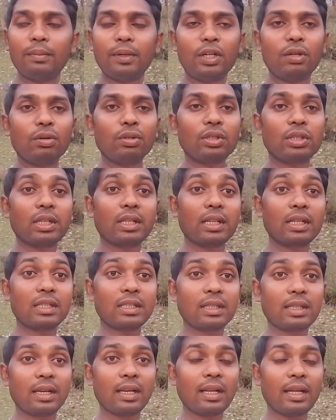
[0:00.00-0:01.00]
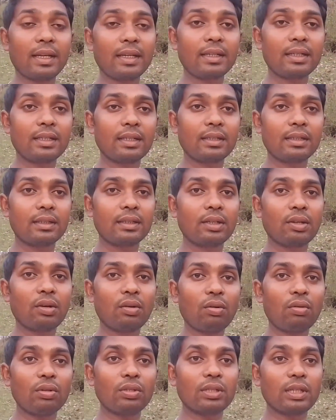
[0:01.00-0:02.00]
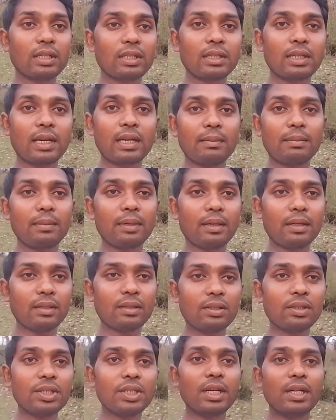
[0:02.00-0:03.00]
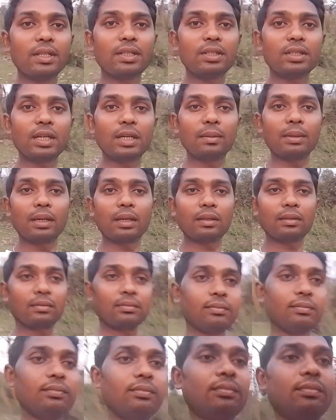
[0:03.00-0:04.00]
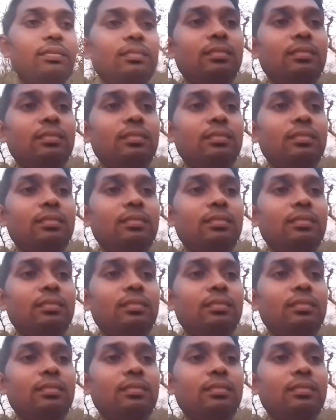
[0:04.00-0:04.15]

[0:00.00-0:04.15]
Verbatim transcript: वीडियो को ज़्यादा से ज़्यादा लाइक और सब्सक्राइब करें जय हिंद जय भारत